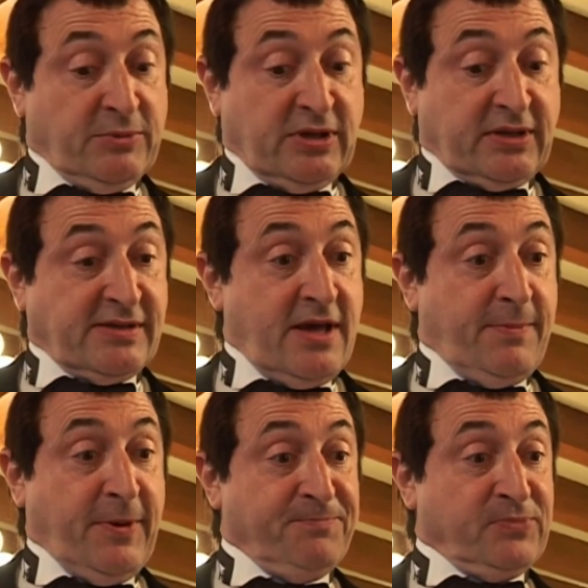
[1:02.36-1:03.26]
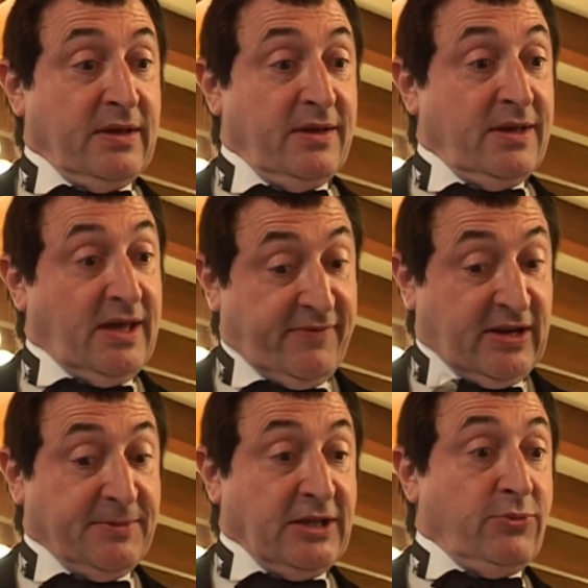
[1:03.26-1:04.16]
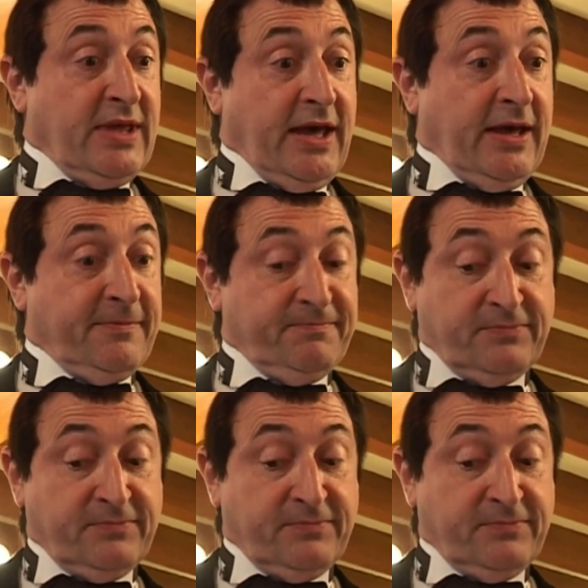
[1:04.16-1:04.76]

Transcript: C'est très simple, avec la petite cuillère.